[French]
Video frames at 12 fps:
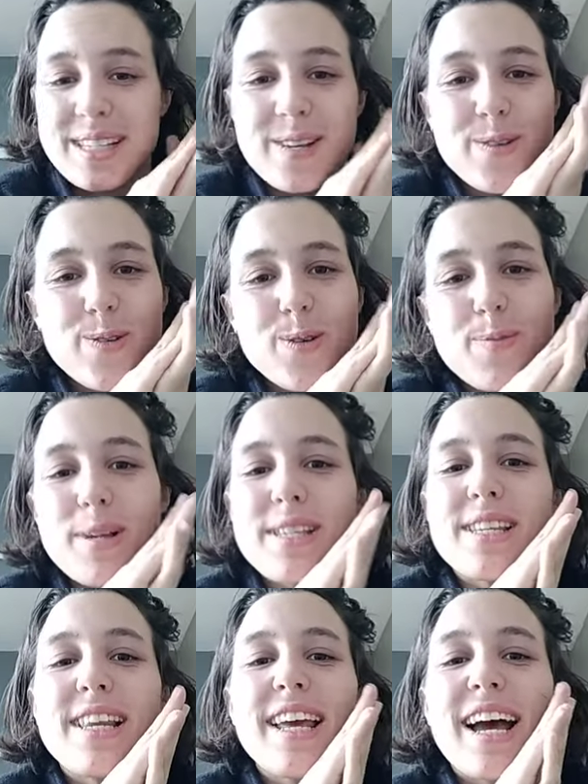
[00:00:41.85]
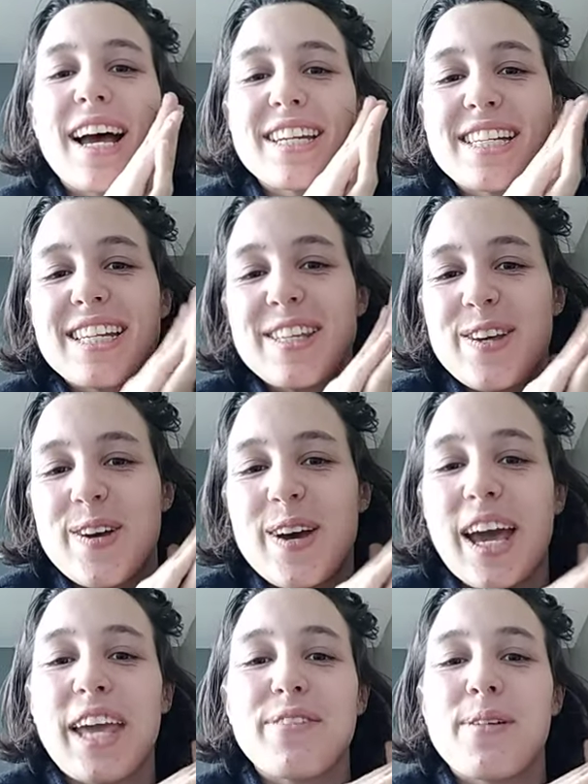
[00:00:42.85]
c'est cool parce qu'il est
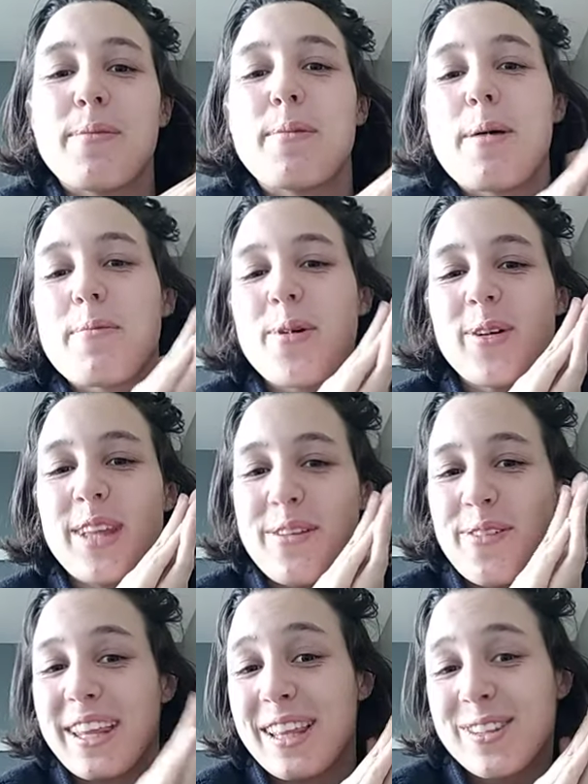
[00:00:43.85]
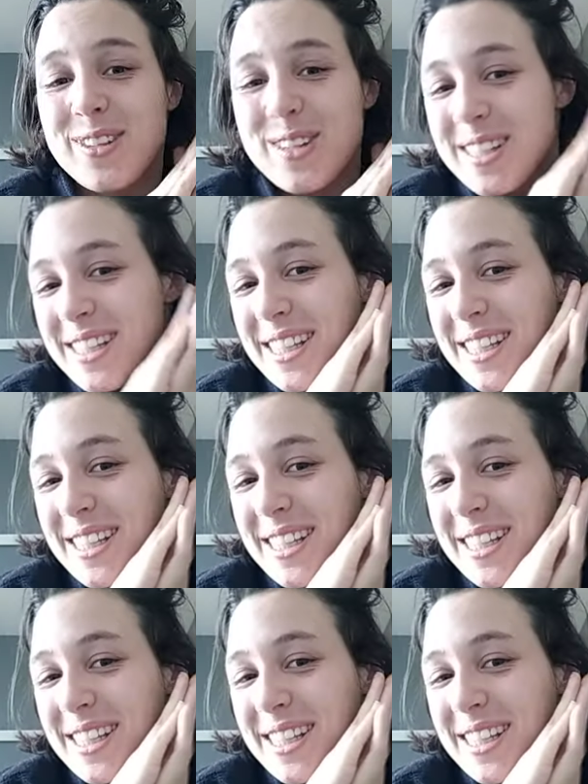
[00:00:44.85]
ingénieur et il va m'apprendre à faire des trucs